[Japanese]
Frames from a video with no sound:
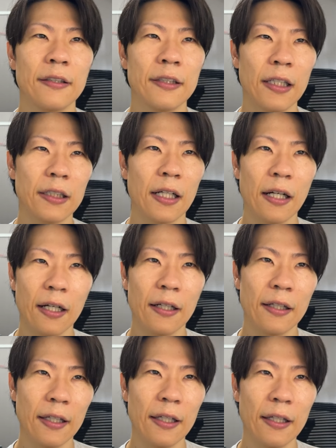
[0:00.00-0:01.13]
何か、
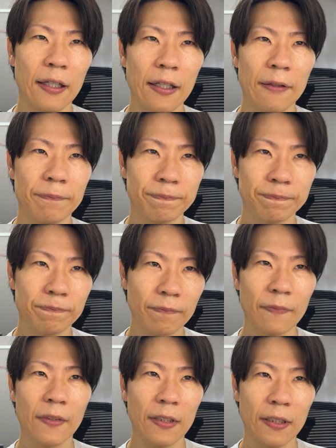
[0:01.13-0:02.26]

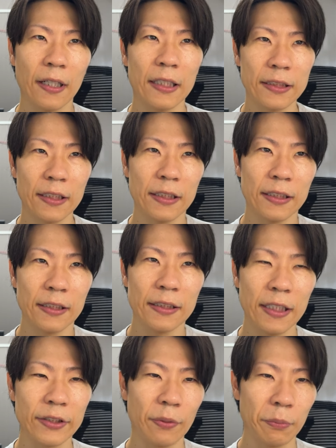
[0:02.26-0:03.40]
えー、会社に
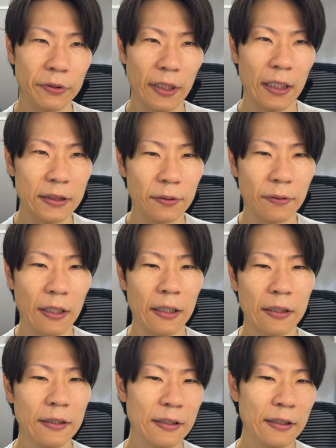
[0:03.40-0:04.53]
利益をもたらすとか、
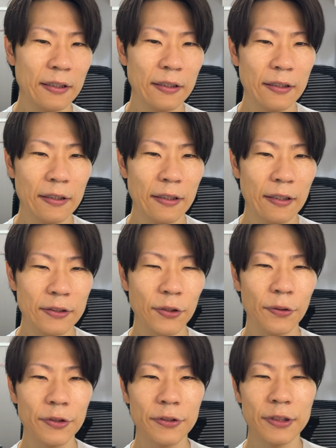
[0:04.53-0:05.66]

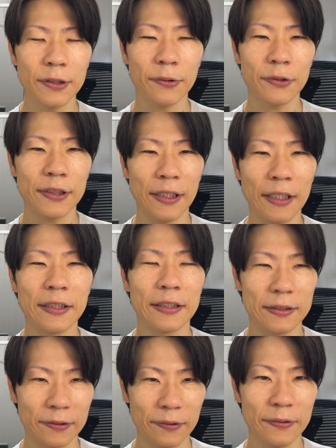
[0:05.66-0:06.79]
そういう仕事じゃないんで
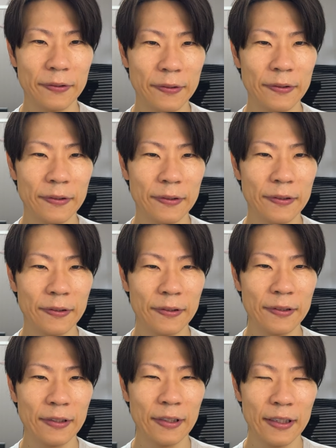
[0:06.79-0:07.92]
すよ。
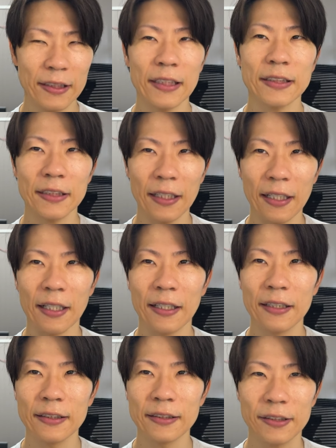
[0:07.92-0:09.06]
ひたすら
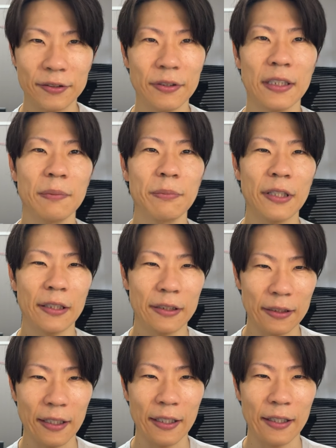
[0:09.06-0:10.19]
机に向かっ
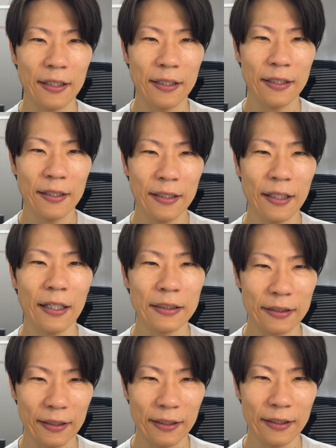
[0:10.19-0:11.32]
て書
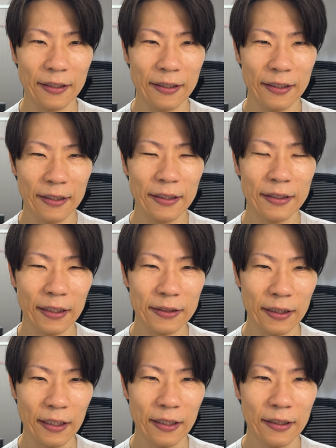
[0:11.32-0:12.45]
いて、ひた
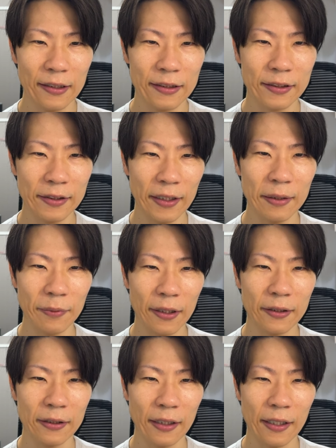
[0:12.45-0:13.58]
すら机に向
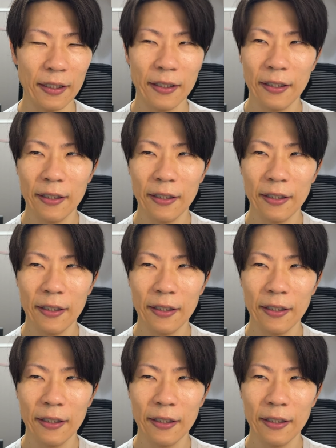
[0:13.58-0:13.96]
かって